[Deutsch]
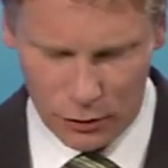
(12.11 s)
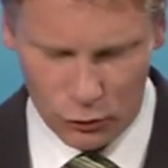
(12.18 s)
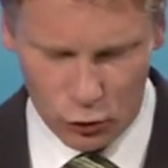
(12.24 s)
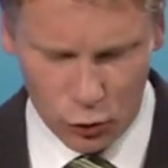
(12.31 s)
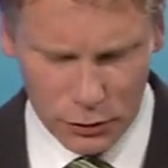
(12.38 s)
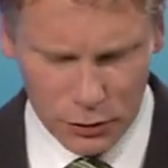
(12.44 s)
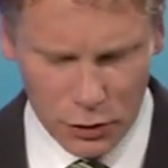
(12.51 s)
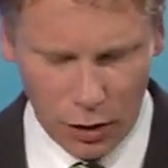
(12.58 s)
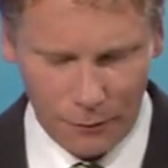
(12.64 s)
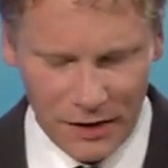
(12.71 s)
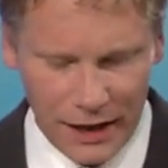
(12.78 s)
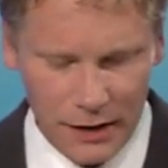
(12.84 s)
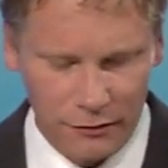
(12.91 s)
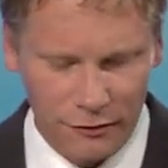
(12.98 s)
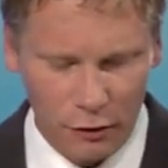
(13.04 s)
Nun kommt
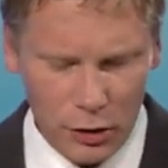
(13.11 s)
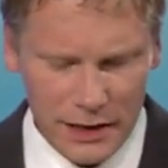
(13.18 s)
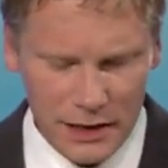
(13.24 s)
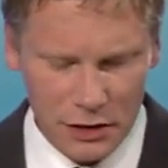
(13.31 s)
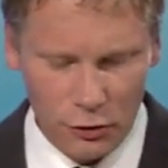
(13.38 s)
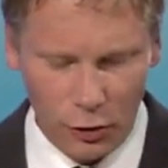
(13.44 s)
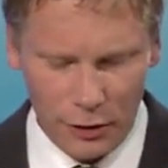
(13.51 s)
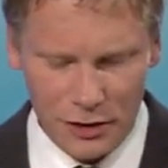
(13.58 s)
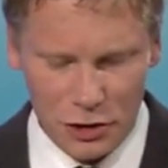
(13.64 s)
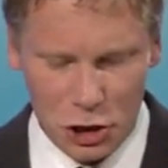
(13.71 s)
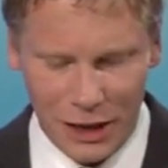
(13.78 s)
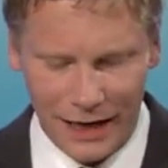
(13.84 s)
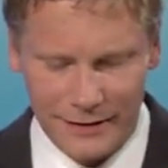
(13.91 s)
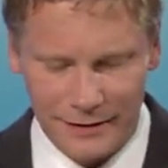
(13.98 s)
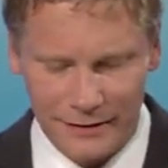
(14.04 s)
eine völlig neu
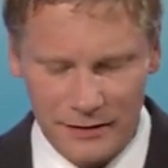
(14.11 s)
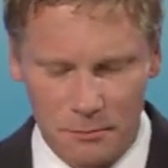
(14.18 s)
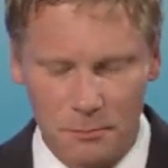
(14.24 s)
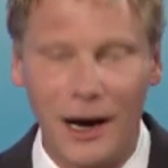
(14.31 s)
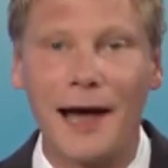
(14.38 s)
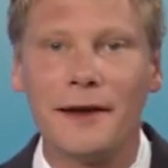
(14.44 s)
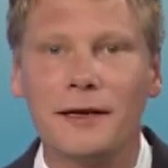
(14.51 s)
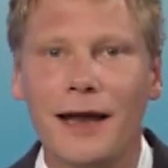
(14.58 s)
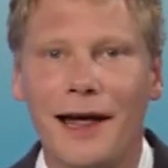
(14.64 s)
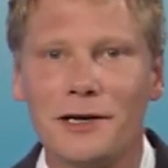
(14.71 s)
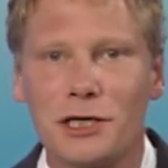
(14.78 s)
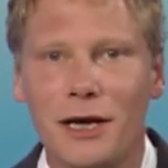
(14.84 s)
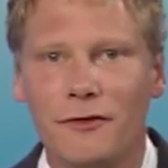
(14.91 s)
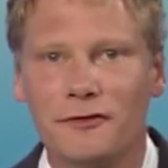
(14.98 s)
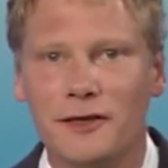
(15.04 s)
gestaltete
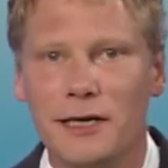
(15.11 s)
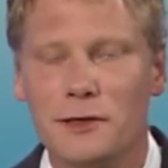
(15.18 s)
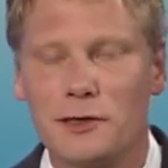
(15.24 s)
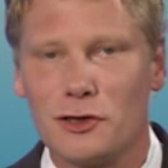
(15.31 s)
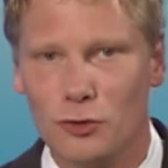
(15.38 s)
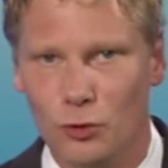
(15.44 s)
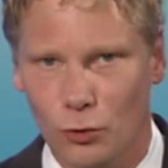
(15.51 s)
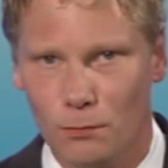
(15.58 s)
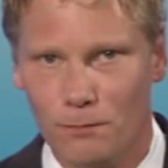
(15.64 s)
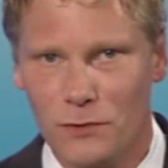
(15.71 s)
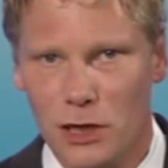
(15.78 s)
Badelandschaft hinzu.